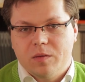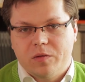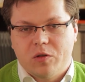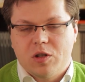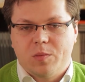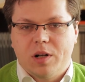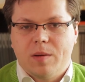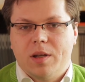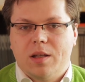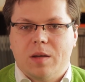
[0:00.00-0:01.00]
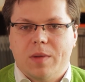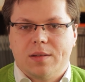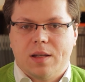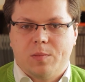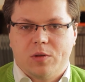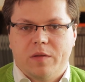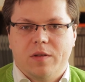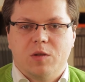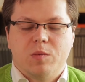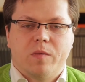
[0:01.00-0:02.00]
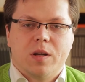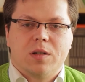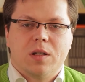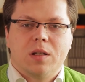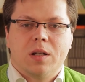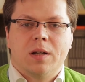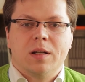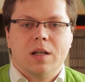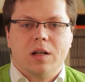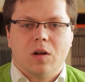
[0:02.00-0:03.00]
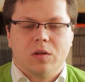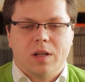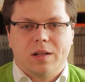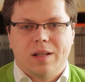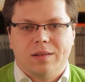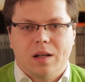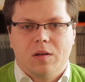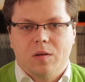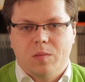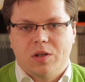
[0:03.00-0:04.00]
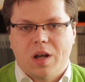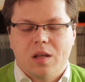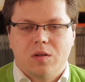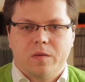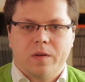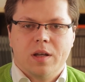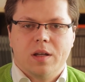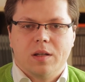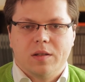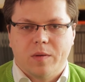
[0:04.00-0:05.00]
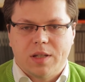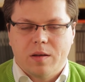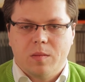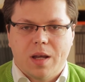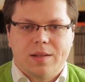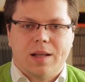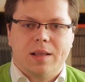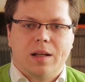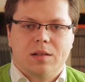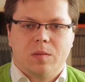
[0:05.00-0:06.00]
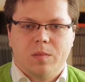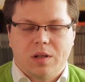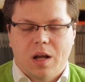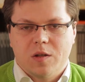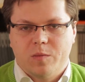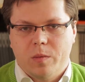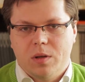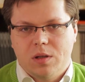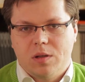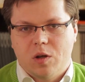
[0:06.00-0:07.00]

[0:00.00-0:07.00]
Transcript: Tworząc program DNA Miasta postawiliśmy właśnie na kontakt, na dialog mieszkańców z władzami miasta, ale także mieszkańców pomiędzy